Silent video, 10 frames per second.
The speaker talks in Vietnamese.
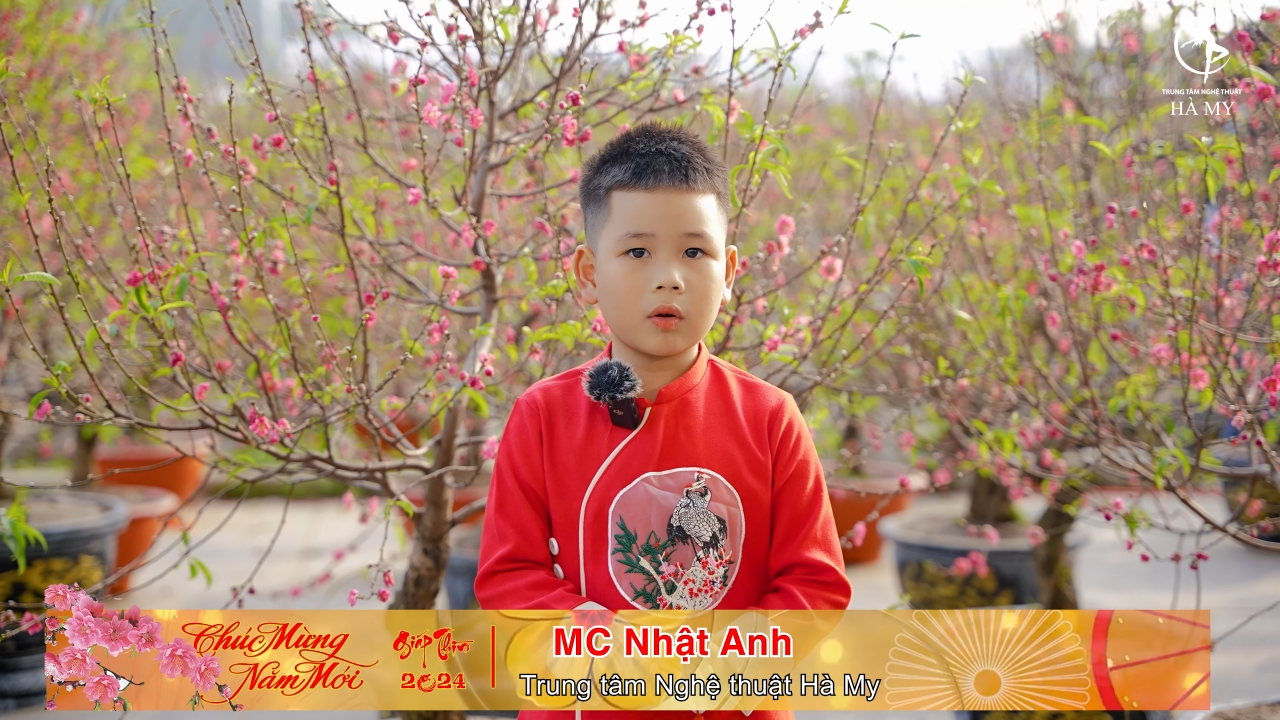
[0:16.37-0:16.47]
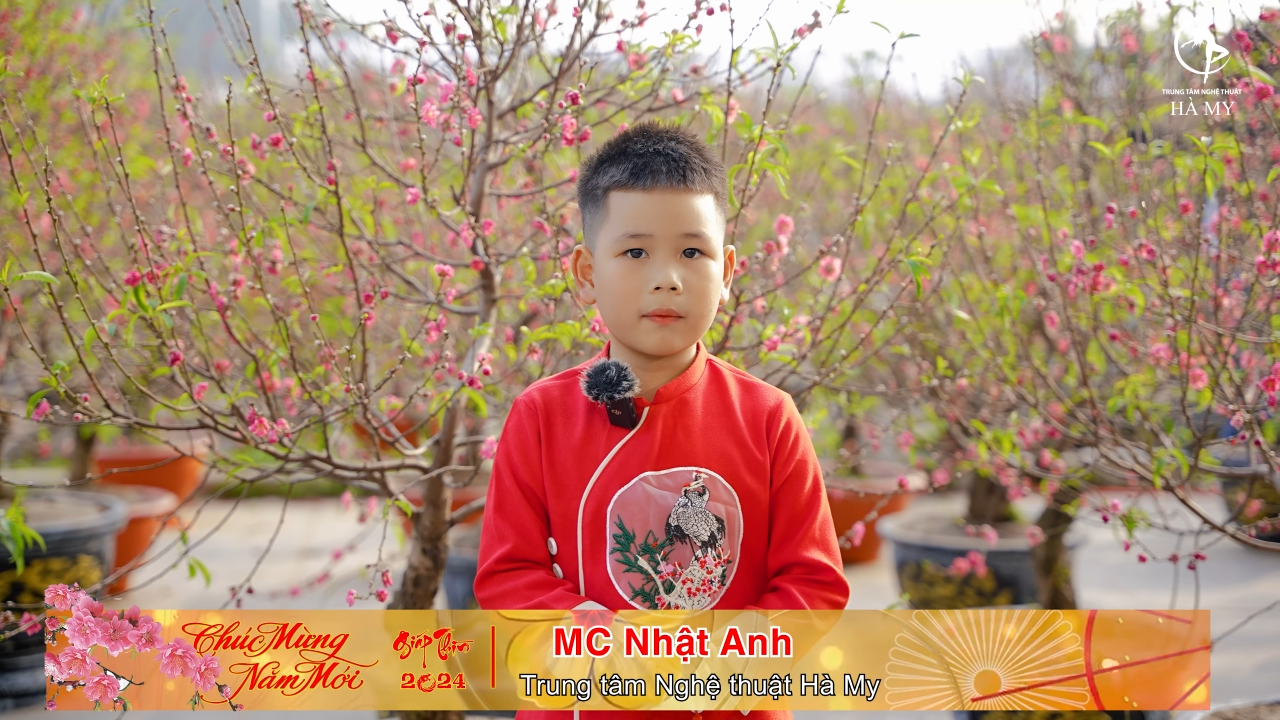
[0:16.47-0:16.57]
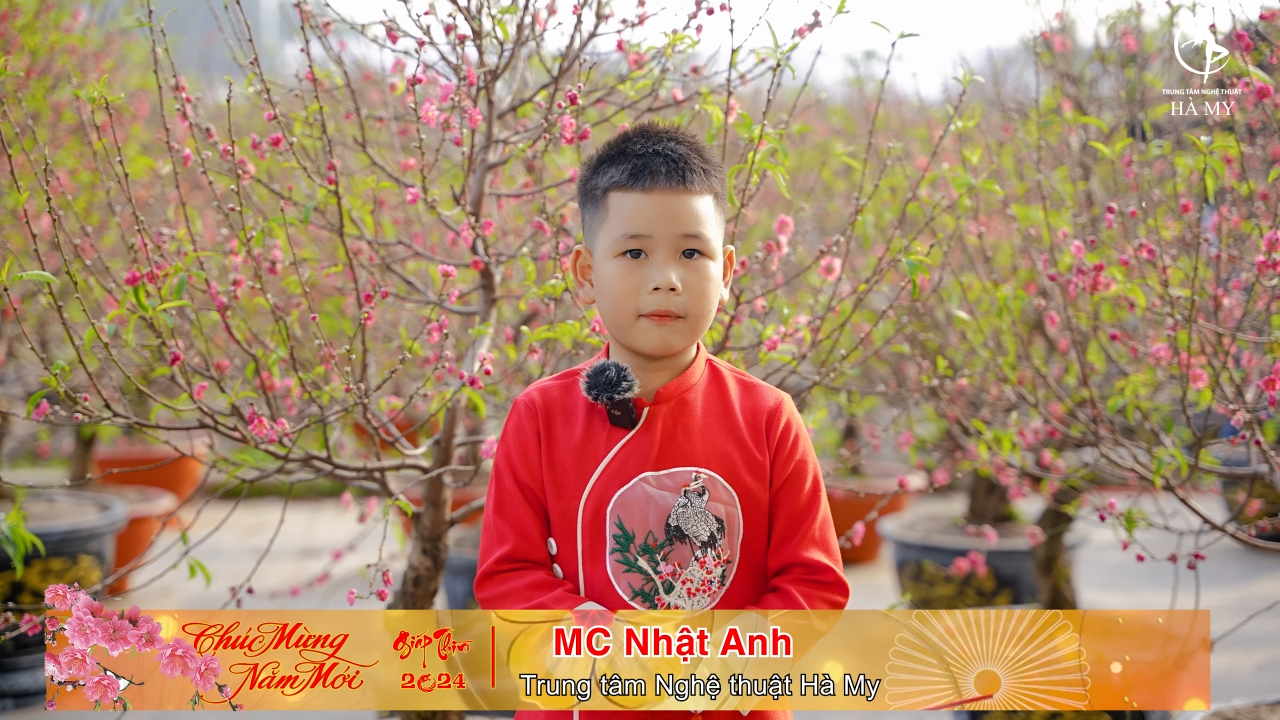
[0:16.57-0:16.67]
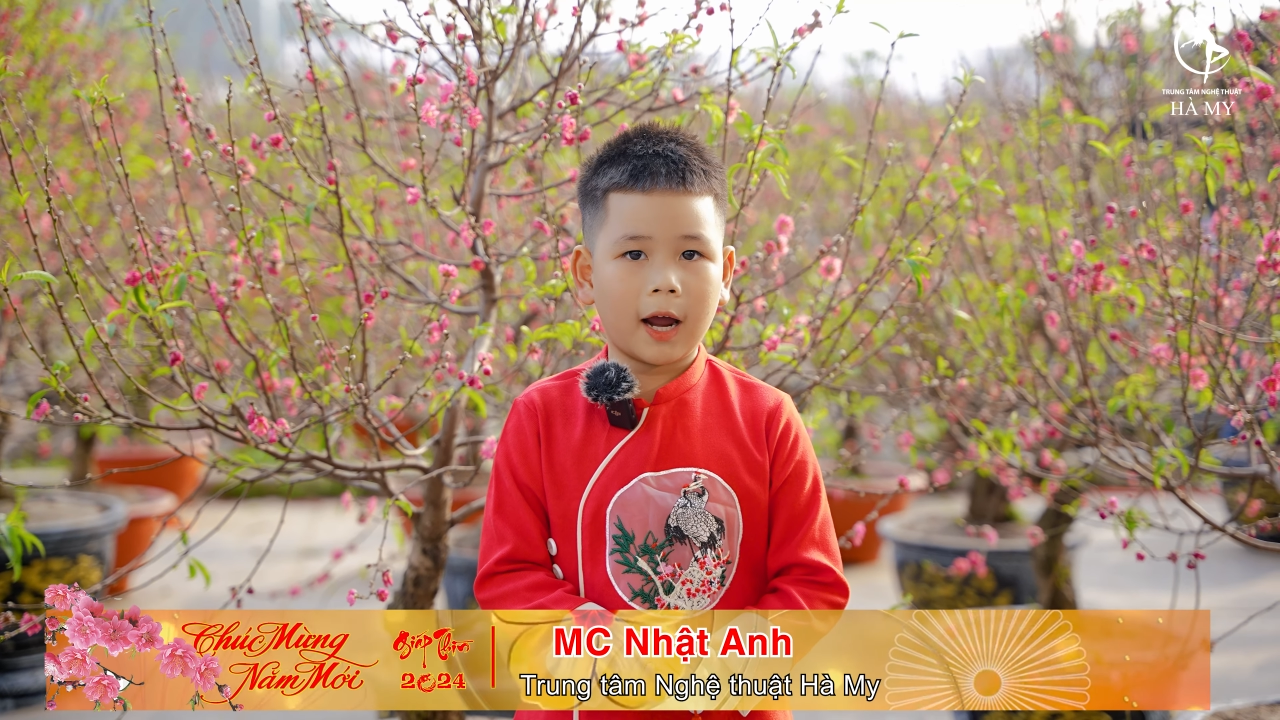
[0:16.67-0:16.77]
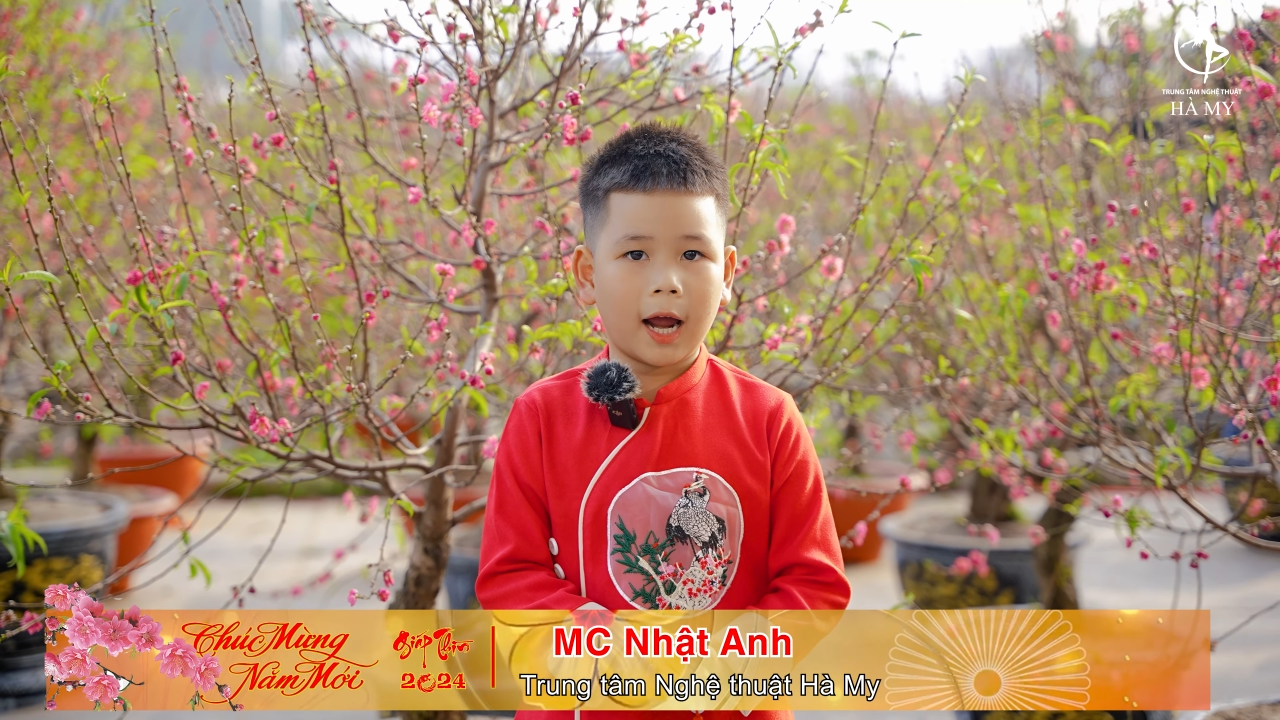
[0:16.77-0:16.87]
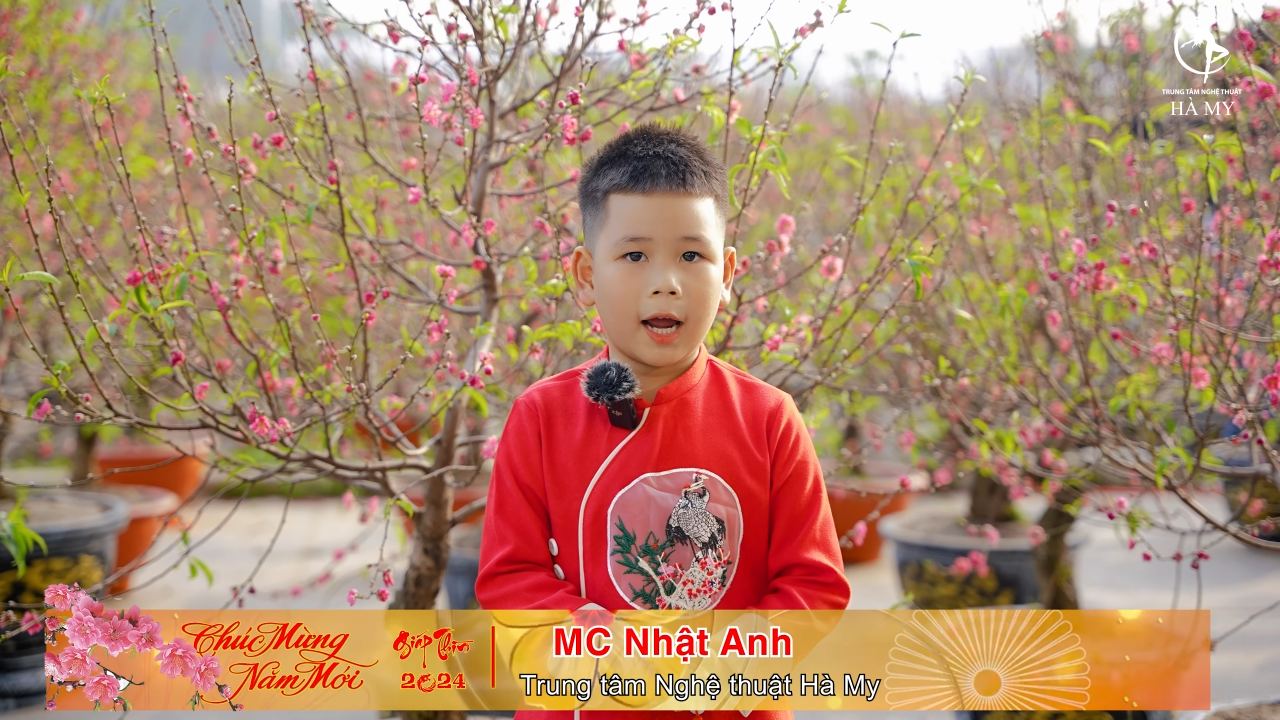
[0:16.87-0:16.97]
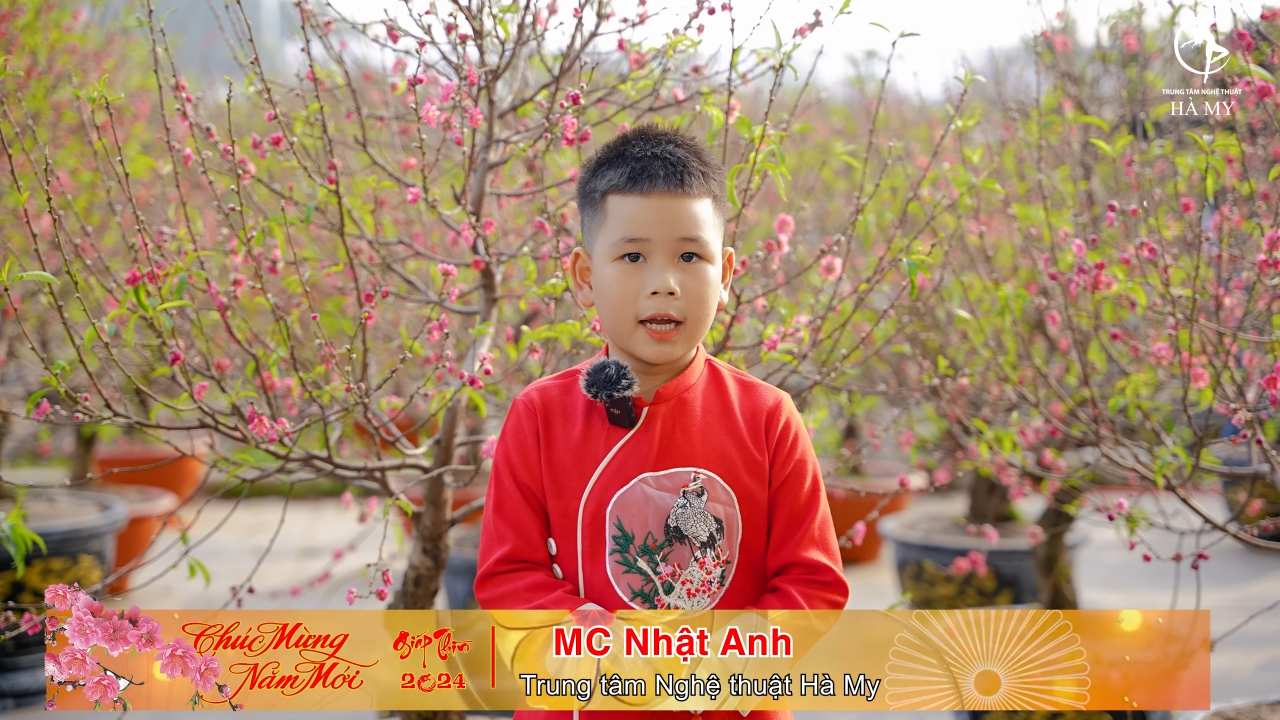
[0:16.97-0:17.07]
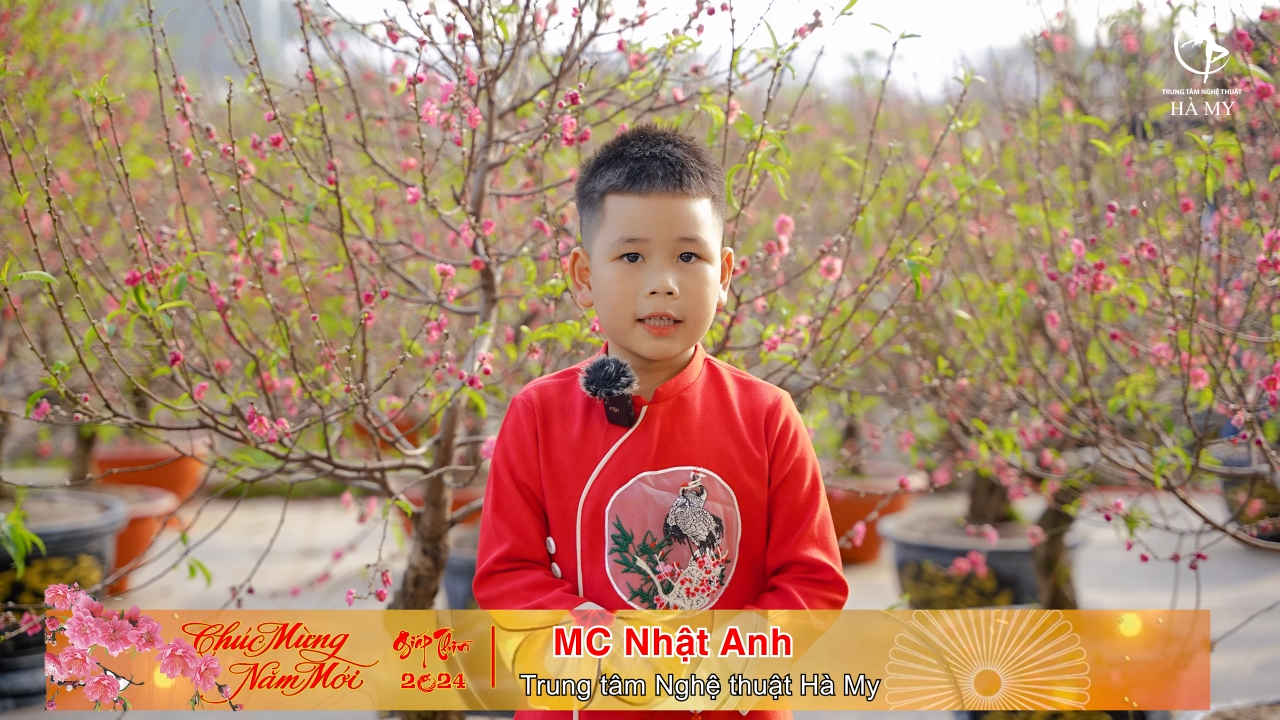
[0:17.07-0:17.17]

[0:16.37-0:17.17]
xuân và